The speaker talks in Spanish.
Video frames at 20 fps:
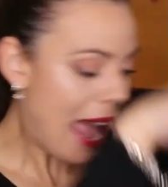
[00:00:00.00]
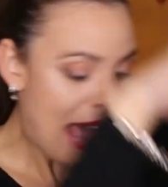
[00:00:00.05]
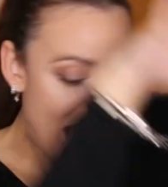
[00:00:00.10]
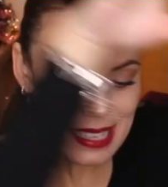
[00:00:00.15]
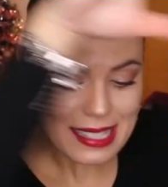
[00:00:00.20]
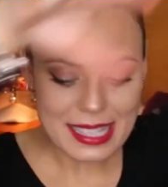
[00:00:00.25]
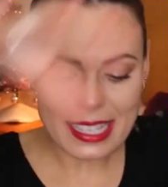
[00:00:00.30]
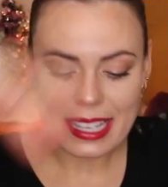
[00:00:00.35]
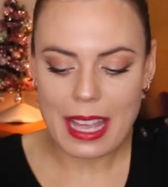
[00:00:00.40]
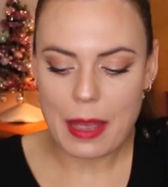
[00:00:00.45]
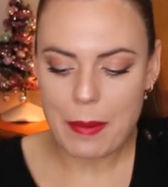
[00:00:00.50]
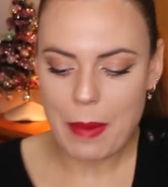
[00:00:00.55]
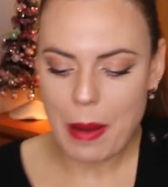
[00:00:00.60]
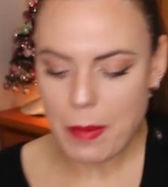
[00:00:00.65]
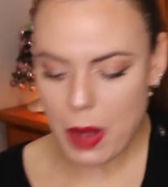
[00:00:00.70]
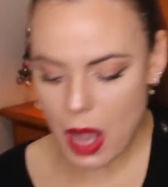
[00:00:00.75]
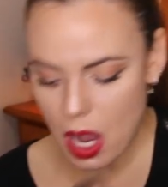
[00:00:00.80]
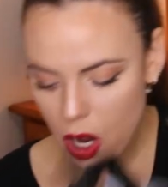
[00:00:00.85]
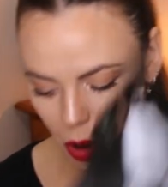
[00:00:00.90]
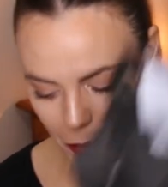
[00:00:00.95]
Así que
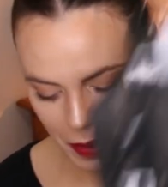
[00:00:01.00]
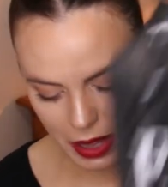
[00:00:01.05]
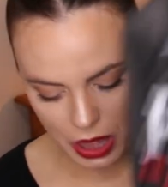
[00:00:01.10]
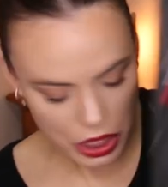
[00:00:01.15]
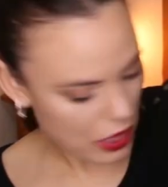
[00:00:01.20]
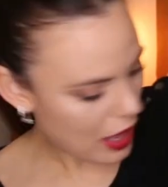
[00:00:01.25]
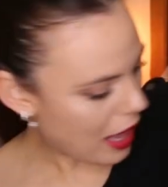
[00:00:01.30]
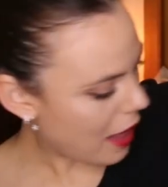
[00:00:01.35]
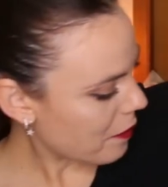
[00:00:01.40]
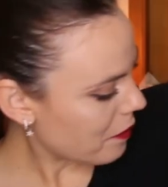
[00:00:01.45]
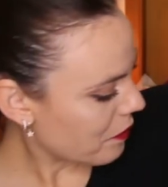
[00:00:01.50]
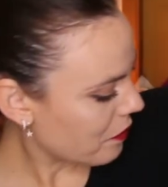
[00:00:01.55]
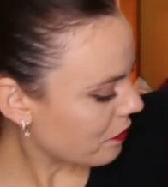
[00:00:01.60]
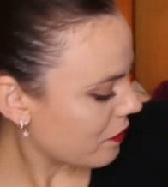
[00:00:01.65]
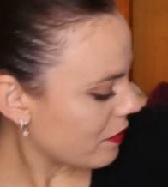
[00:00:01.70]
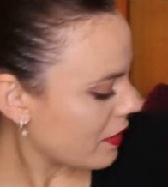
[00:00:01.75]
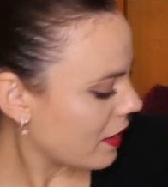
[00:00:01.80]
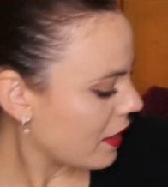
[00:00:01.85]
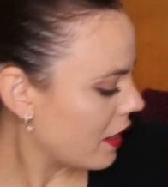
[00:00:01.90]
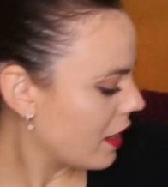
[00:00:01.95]
vamos a comenzar
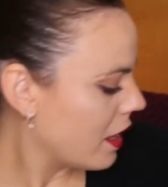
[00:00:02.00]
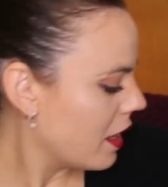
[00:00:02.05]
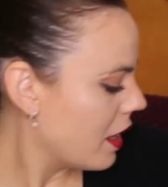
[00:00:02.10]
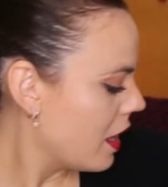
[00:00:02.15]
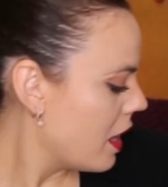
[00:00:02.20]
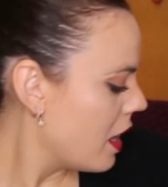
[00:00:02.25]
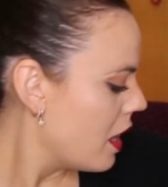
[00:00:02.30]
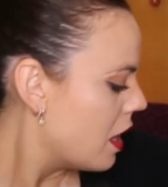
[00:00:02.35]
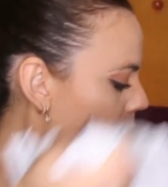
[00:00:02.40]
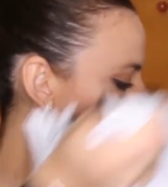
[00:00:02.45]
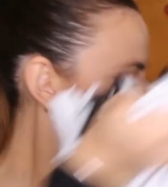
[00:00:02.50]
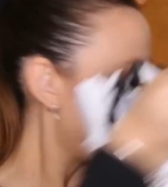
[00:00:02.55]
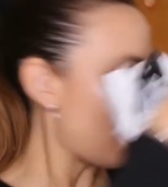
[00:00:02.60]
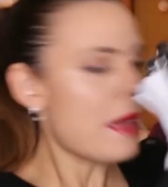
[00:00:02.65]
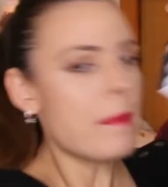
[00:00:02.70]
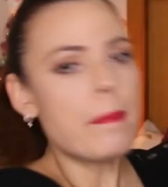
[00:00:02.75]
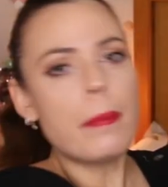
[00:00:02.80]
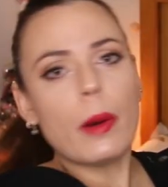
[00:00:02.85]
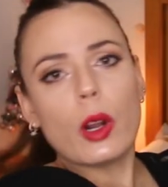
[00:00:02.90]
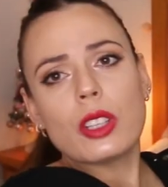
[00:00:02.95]
voy a
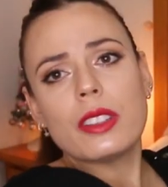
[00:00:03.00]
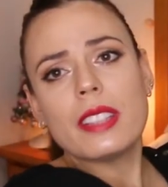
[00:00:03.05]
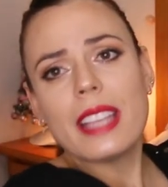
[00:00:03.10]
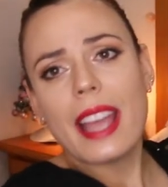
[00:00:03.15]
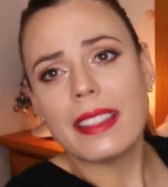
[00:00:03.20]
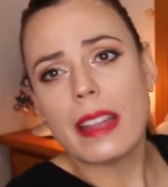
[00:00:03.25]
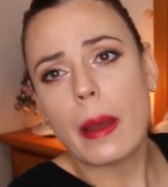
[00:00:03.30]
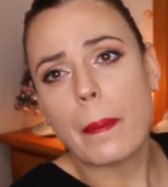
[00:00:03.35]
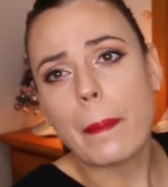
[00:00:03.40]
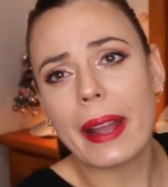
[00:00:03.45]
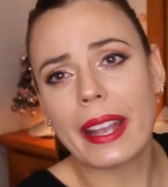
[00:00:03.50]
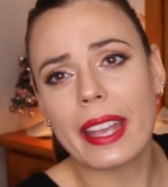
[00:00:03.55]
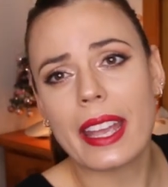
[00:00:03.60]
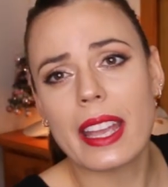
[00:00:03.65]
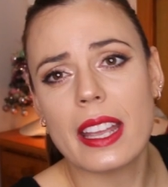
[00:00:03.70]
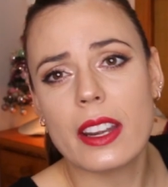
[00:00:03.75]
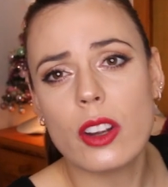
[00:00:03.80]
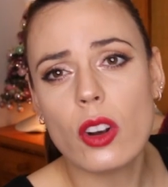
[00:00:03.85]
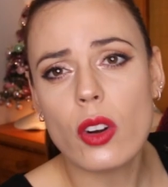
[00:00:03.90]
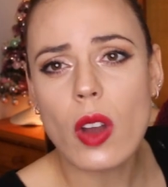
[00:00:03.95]
por tiendas para
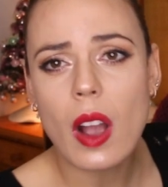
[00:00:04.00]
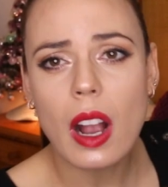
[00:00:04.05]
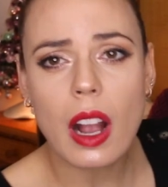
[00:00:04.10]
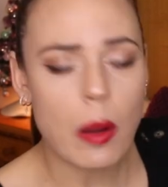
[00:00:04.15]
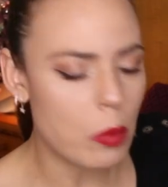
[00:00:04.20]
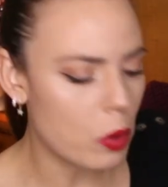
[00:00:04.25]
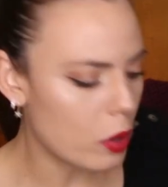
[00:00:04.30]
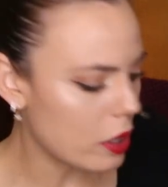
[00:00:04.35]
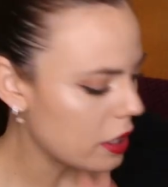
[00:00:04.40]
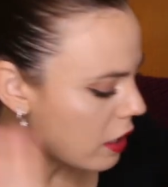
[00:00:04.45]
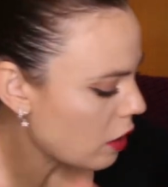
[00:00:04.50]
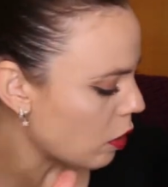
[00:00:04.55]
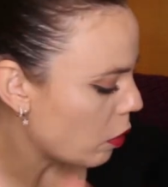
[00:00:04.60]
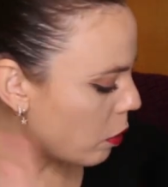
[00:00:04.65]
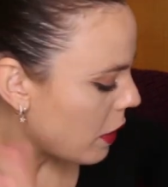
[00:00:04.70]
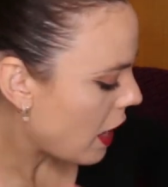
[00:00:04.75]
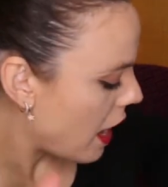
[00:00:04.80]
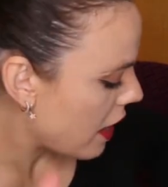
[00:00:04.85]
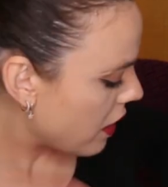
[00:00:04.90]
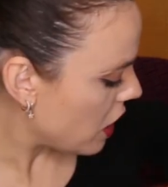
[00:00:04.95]
que no nos hagamos un lío,
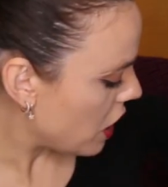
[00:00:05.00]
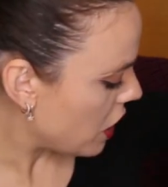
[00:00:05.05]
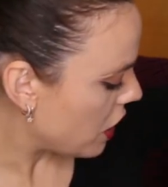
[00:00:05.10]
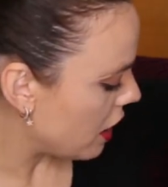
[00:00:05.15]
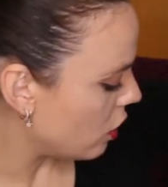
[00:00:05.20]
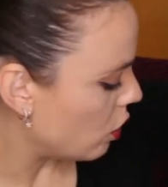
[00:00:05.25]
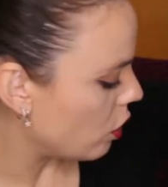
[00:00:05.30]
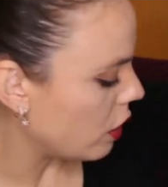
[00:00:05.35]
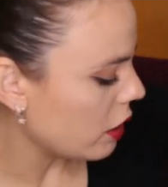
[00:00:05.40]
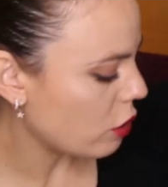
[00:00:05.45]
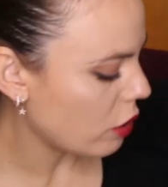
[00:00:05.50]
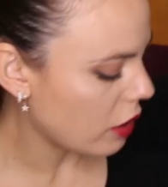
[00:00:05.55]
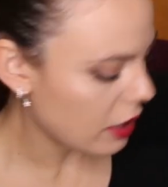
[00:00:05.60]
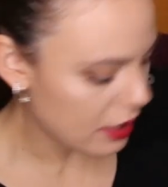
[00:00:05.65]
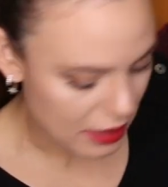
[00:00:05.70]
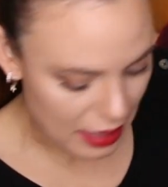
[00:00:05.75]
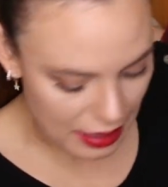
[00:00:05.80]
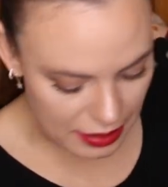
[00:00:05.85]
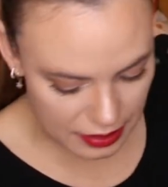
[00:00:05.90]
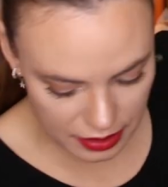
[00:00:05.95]
voy a ir diciendo esto
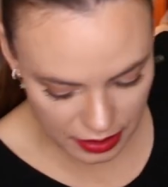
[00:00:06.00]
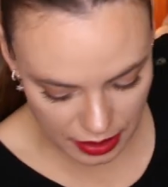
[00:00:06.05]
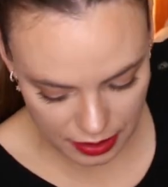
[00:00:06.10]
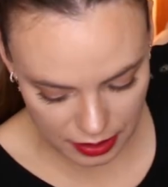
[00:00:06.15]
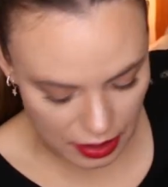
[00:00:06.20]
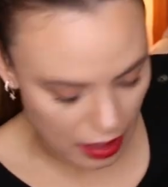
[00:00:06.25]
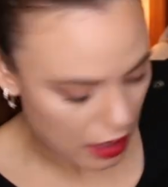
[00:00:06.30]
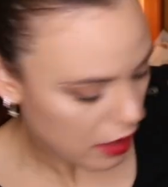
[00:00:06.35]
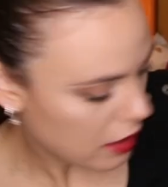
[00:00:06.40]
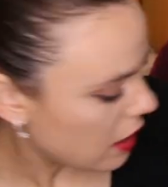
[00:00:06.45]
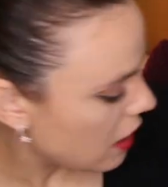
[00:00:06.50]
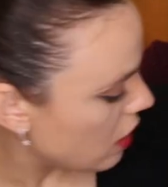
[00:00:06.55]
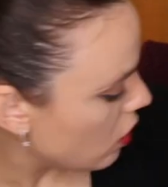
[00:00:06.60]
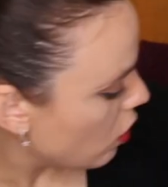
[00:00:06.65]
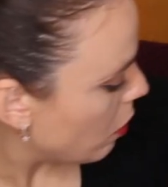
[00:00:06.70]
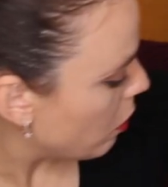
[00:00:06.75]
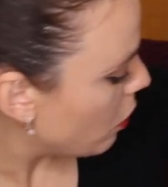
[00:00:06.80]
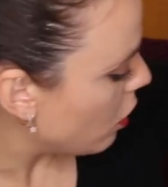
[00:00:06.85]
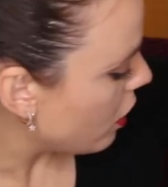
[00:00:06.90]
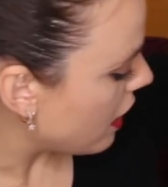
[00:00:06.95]
de tal tienda y
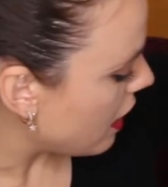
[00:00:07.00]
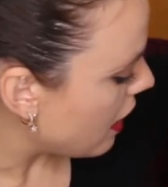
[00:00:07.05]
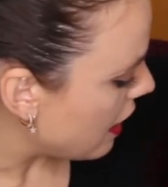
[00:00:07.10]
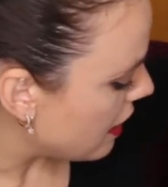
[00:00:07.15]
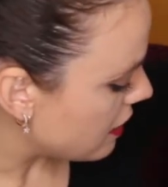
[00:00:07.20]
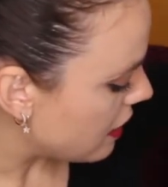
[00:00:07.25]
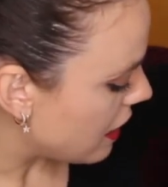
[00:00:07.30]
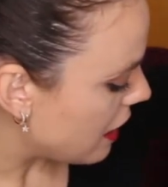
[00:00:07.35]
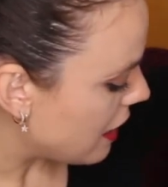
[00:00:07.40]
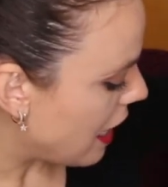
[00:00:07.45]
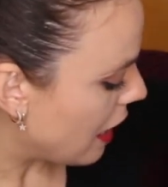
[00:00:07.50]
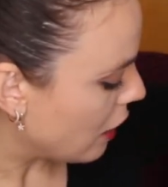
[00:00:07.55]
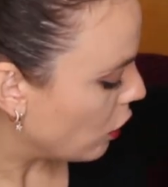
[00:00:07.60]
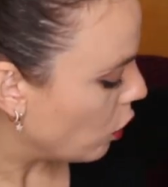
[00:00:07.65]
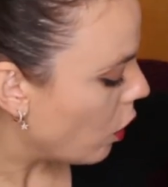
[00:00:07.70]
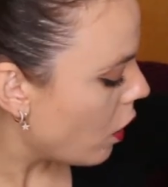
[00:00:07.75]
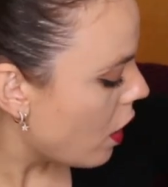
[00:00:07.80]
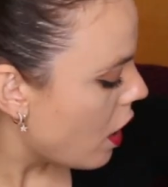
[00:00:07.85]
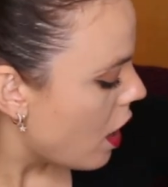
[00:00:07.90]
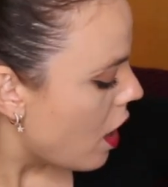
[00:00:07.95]
lo voy
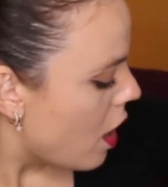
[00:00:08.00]
enseñando.